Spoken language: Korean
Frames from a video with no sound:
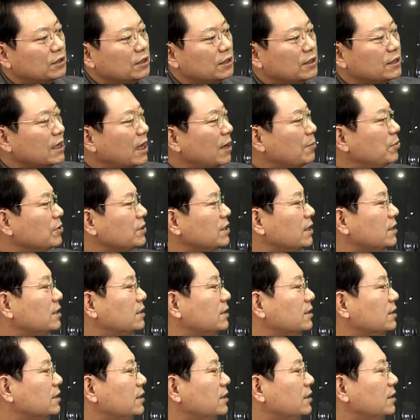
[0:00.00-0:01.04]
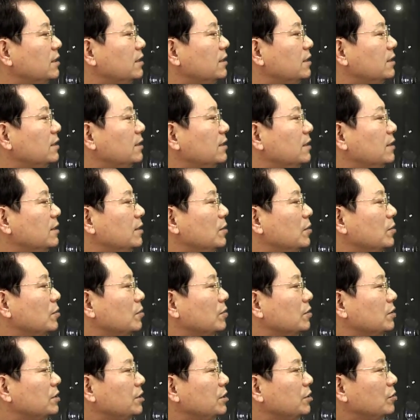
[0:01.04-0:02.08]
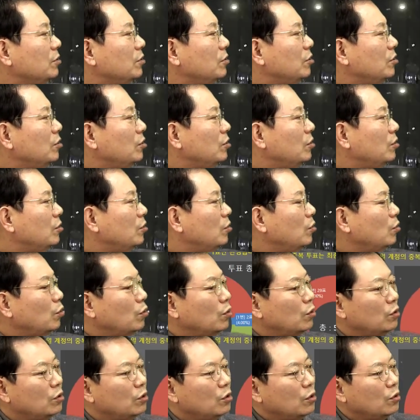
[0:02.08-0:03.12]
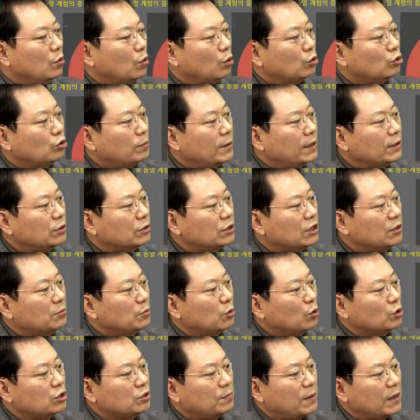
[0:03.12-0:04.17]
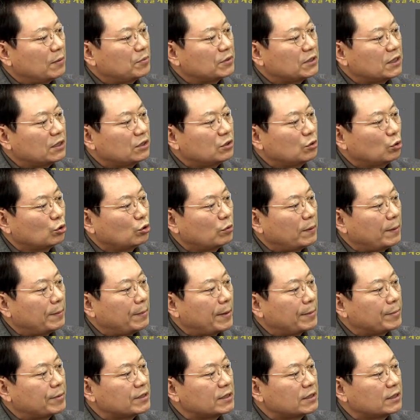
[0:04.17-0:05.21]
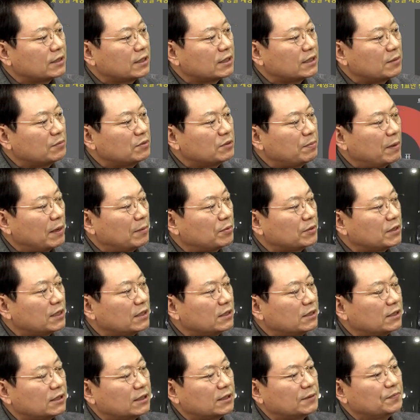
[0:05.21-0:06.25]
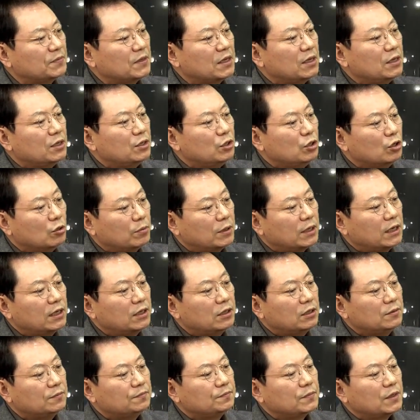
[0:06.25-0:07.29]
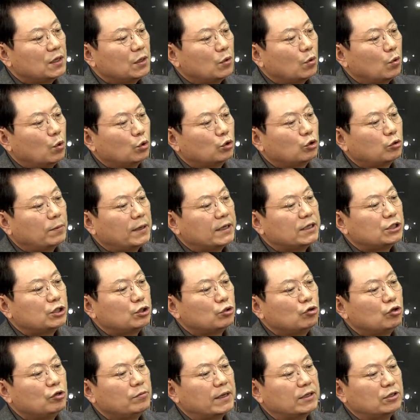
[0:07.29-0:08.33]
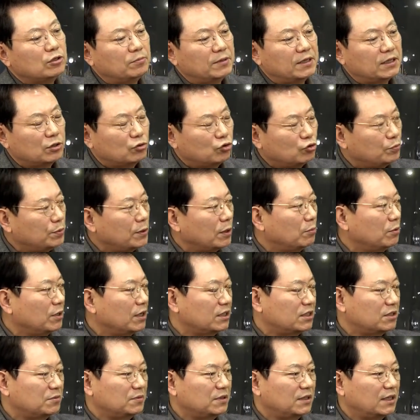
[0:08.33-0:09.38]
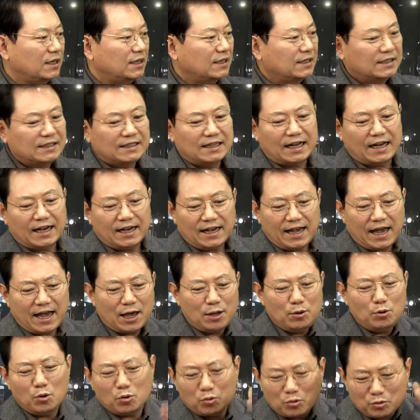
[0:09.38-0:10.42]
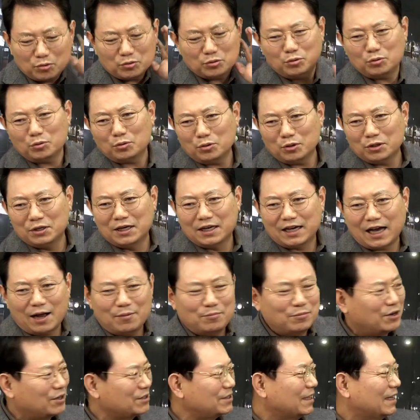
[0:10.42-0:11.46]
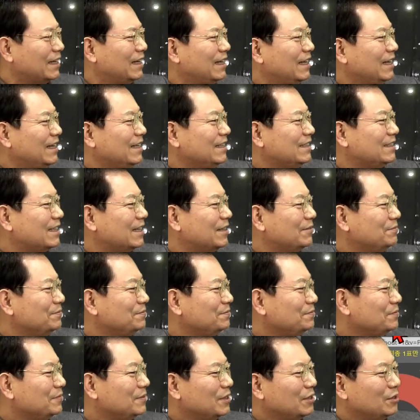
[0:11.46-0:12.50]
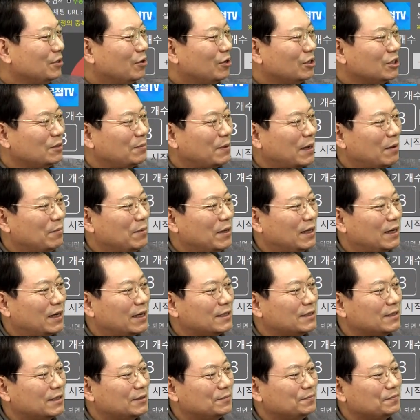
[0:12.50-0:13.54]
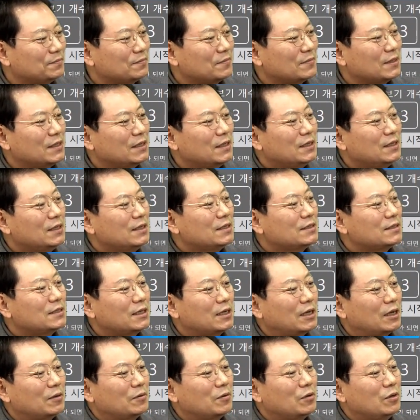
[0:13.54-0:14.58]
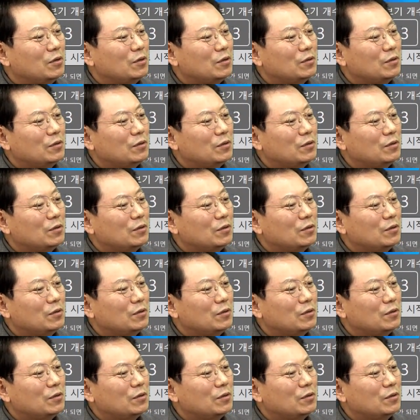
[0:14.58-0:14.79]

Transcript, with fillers: 의견이 4% 그리고 오토바이도 잘못 58%, 오토바이 100%가 38%. 요번에는 오토바이 신호 위반 여부에 대 투표해 보겠습니다. 아, 해놓고 또 까먹었어. 에이, 참. 어제 밤에 해놔서. 자,